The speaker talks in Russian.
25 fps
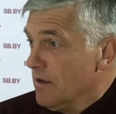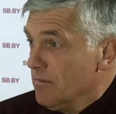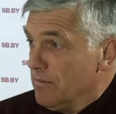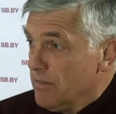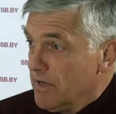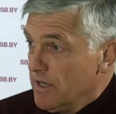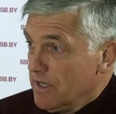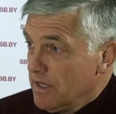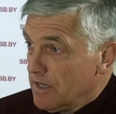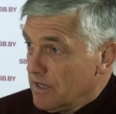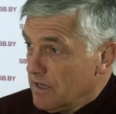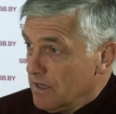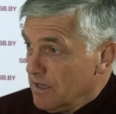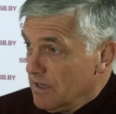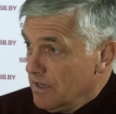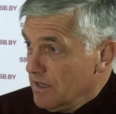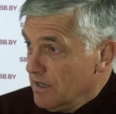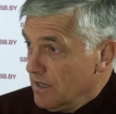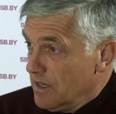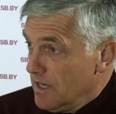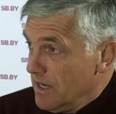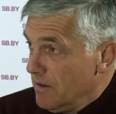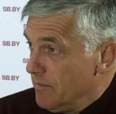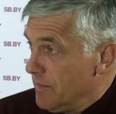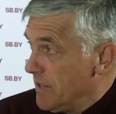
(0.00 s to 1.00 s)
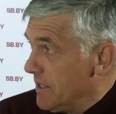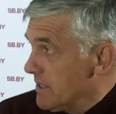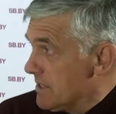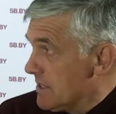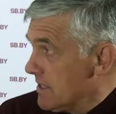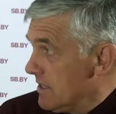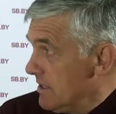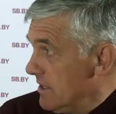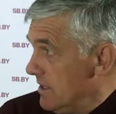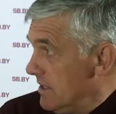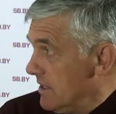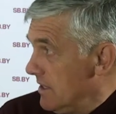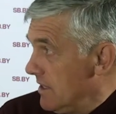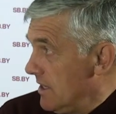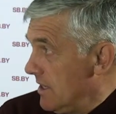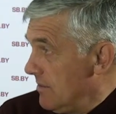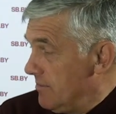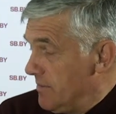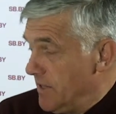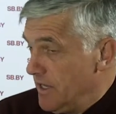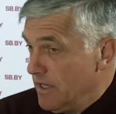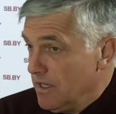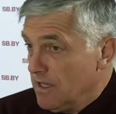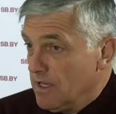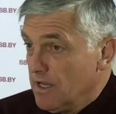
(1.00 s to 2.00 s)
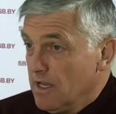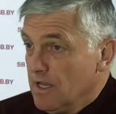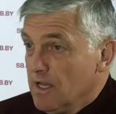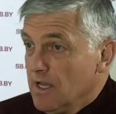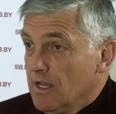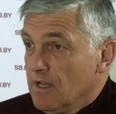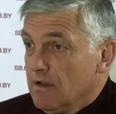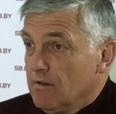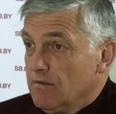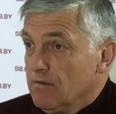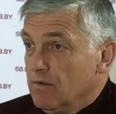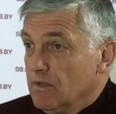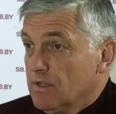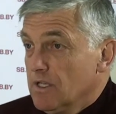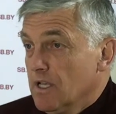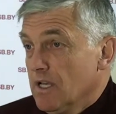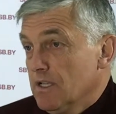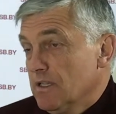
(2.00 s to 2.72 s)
мы их э, обрезали обильно, вот,